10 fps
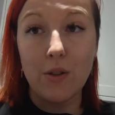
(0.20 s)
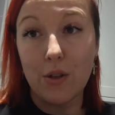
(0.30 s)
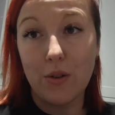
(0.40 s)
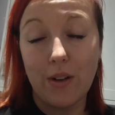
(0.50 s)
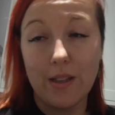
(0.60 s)

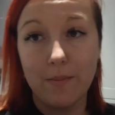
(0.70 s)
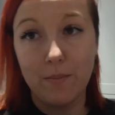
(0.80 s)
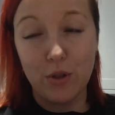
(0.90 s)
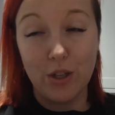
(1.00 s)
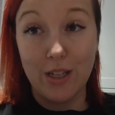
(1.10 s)
Cześć kochani,
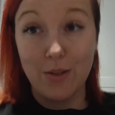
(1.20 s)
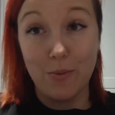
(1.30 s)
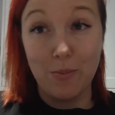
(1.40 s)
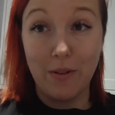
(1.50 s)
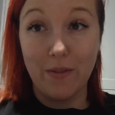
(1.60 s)
poczekajcie,
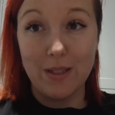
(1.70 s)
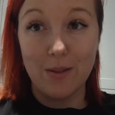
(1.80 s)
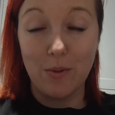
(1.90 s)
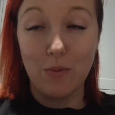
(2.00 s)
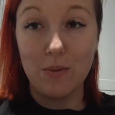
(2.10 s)
próbuję Was
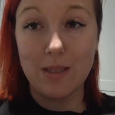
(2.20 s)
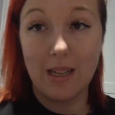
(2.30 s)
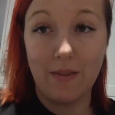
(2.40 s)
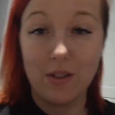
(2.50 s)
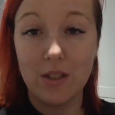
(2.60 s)
sobie
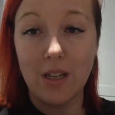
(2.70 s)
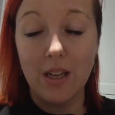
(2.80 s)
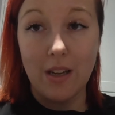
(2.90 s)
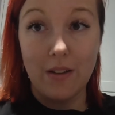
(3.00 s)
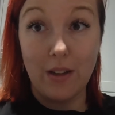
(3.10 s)
ustawić
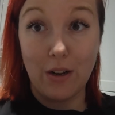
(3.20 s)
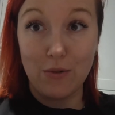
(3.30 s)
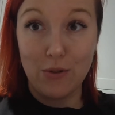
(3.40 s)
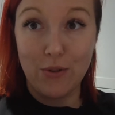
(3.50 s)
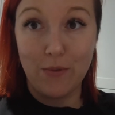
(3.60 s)

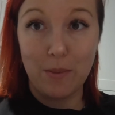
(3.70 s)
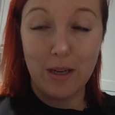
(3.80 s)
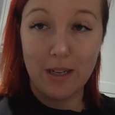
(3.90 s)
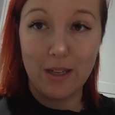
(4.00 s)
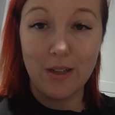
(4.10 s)
jakoś w
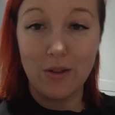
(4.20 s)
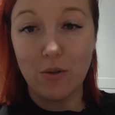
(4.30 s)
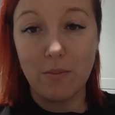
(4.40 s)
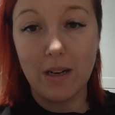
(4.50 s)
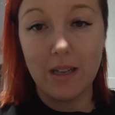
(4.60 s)
miarę
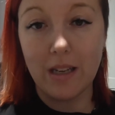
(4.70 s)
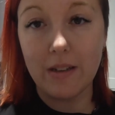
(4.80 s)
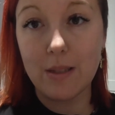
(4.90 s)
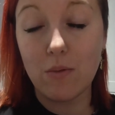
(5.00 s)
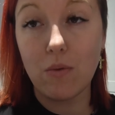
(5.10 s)

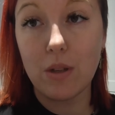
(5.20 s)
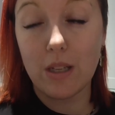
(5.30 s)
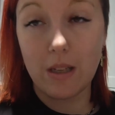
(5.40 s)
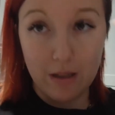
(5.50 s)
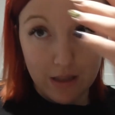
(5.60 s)
normalnie. Z
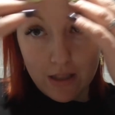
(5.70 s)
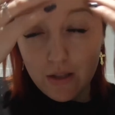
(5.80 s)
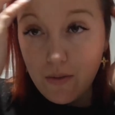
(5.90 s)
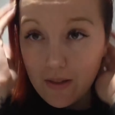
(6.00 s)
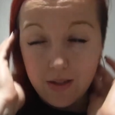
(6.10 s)
kuchni e,
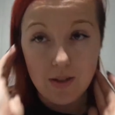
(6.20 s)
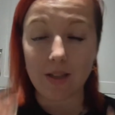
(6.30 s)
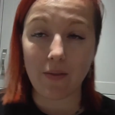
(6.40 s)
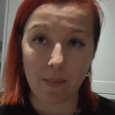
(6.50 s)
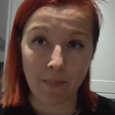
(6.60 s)
się do Was
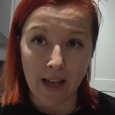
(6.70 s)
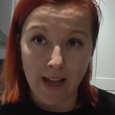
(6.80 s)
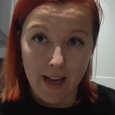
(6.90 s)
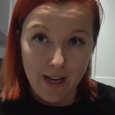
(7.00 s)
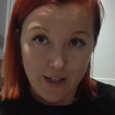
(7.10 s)
odzywam.
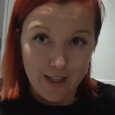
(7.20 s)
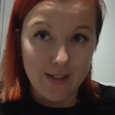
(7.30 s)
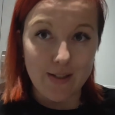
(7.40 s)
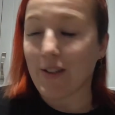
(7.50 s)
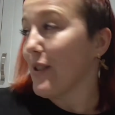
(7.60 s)

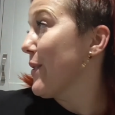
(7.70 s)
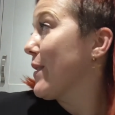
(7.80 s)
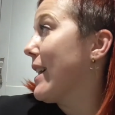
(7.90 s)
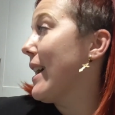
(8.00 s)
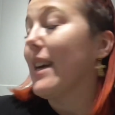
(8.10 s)
Jest
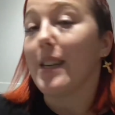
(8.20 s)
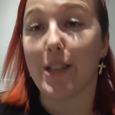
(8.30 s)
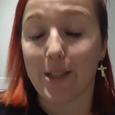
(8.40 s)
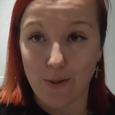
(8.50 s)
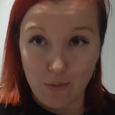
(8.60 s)
środa,
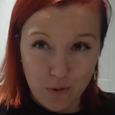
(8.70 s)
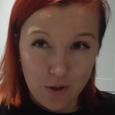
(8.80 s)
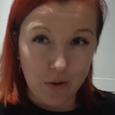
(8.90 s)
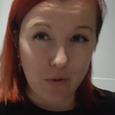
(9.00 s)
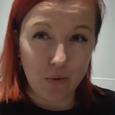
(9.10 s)
jest
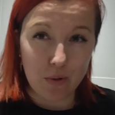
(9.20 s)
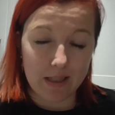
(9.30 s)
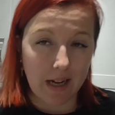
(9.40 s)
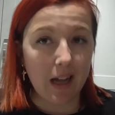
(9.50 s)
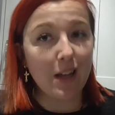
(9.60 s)
godzina
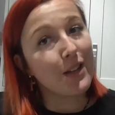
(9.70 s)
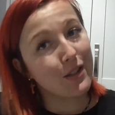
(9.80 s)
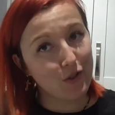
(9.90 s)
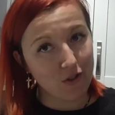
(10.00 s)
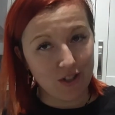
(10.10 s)

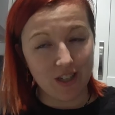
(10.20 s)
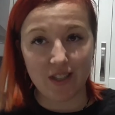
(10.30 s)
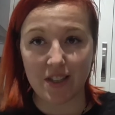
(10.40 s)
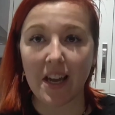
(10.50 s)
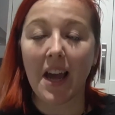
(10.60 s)

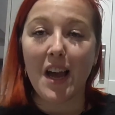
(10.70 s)
6.30.